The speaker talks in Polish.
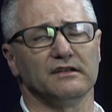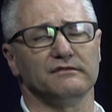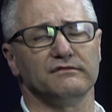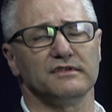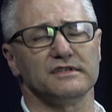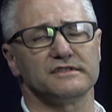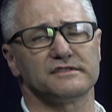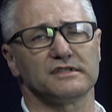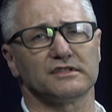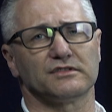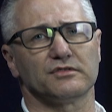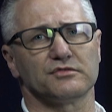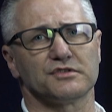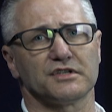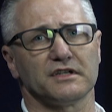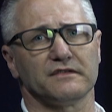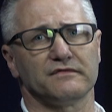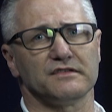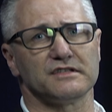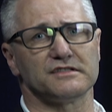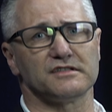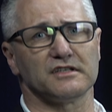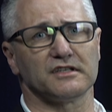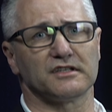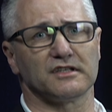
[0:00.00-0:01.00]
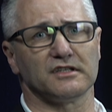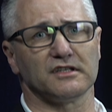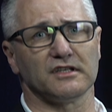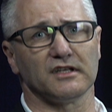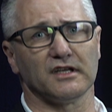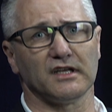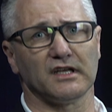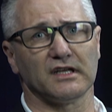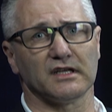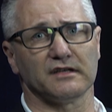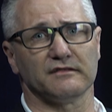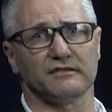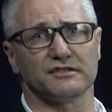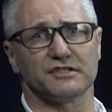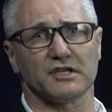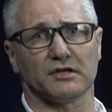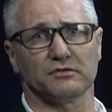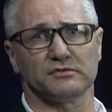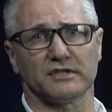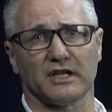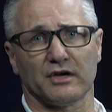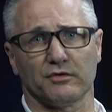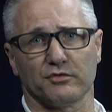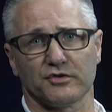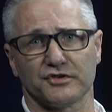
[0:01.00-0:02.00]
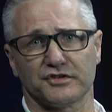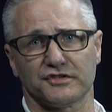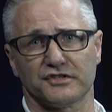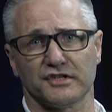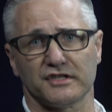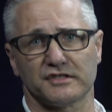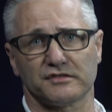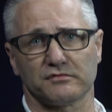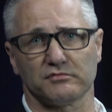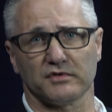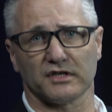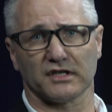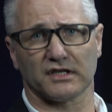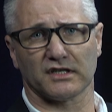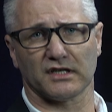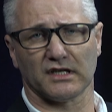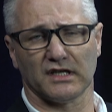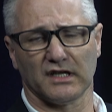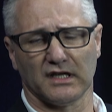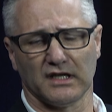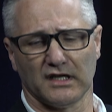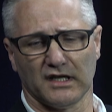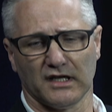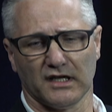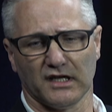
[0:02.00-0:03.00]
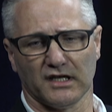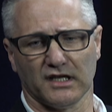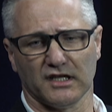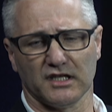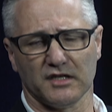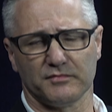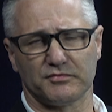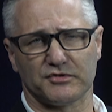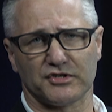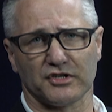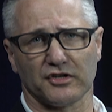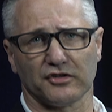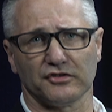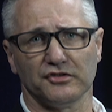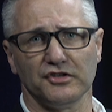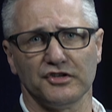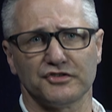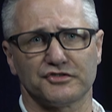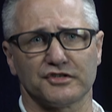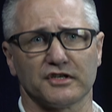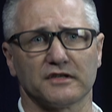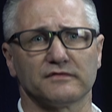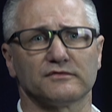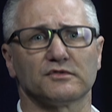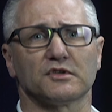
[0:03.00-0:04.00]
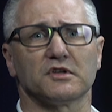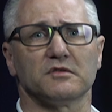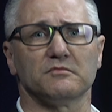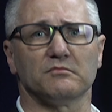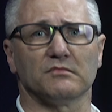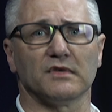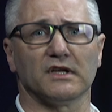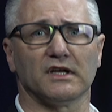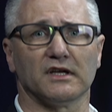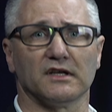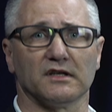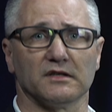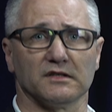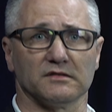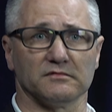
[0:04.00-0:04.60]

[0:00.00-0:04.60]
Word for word: w Instytucie Fizyki Wydziału Nauk Ścisłych i Przyrodniczych, w którym y,